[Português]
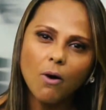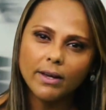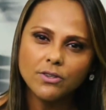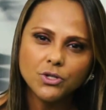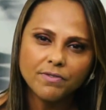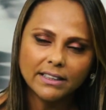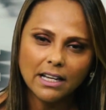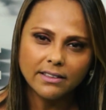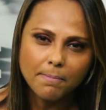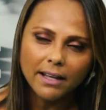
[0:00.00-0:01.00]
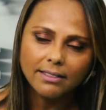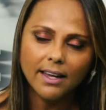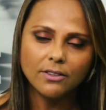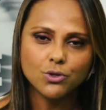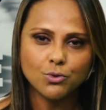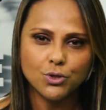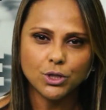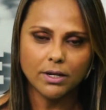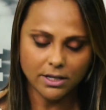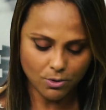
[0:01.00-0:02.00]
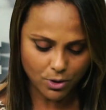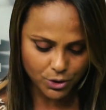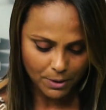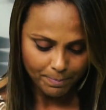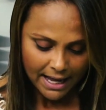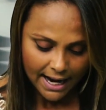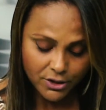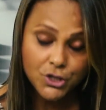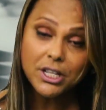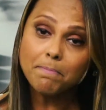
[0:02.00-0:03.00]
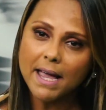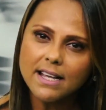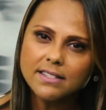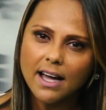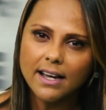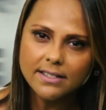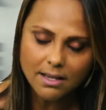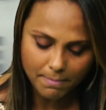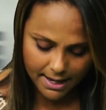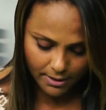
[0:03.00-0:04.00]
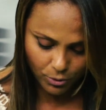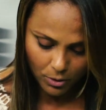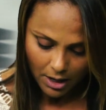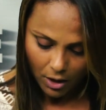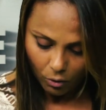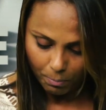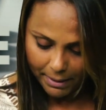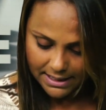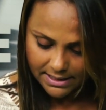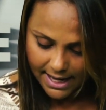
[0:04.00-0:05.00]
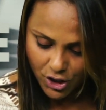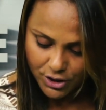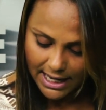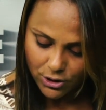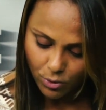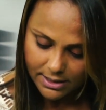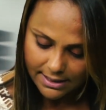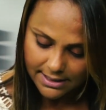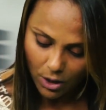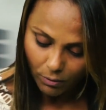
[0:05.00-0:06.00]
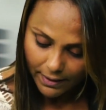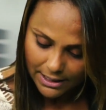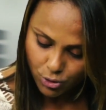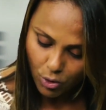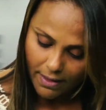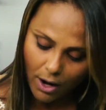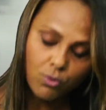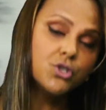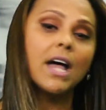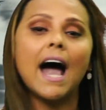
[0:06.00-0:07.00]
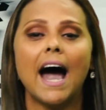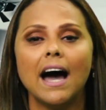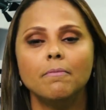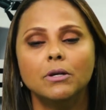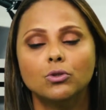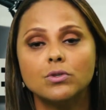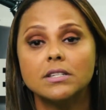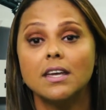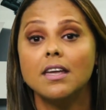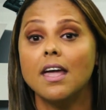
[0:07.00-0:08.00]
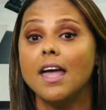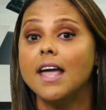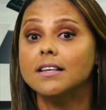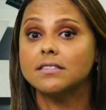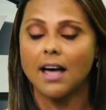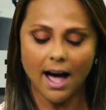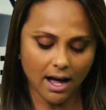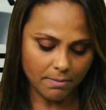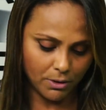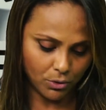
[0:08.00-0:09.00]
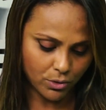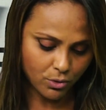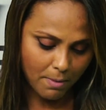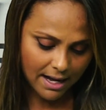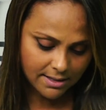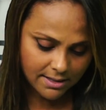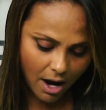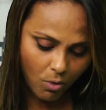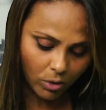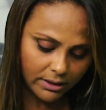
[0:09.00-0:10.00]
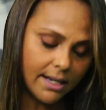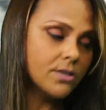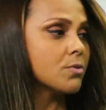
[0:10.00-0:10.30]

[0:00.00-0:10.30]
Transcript: o que a gente vai estar tá debatendo e discutindo aqui hoje, a gente também está recebendo o presidente da Associação Nacional de Árbitros e Ex-Árbitros, o Marçal Rodrigues